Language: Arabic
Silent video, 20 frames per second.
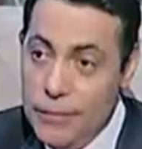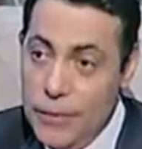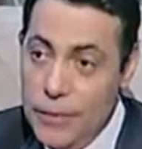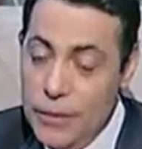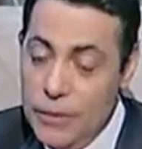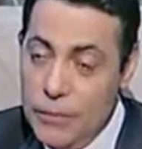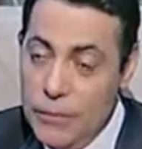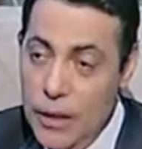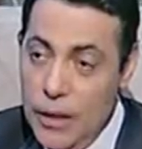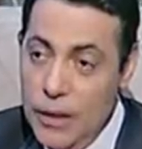
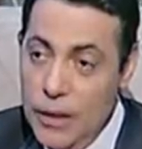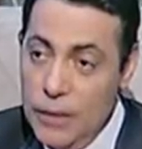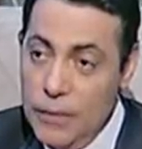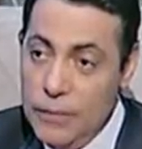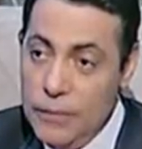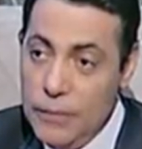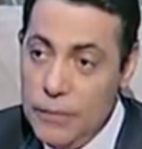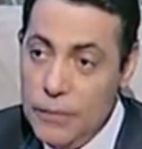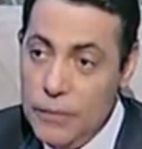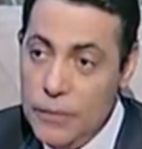اه
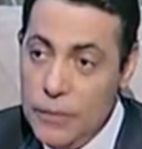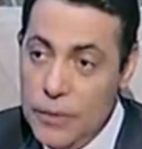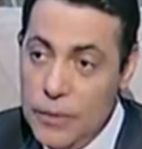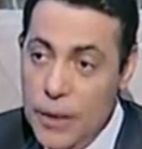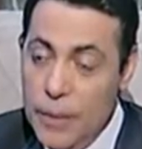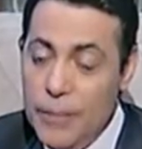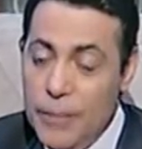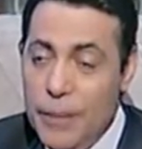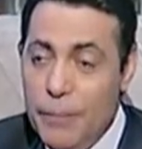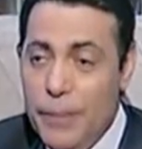اه تبقى
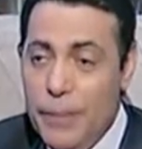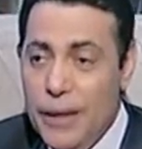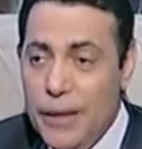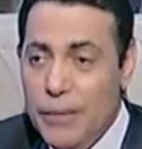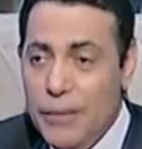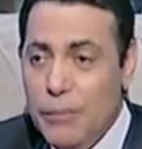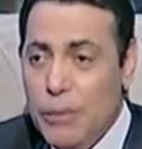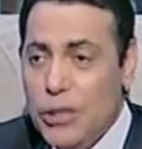يبدا آه،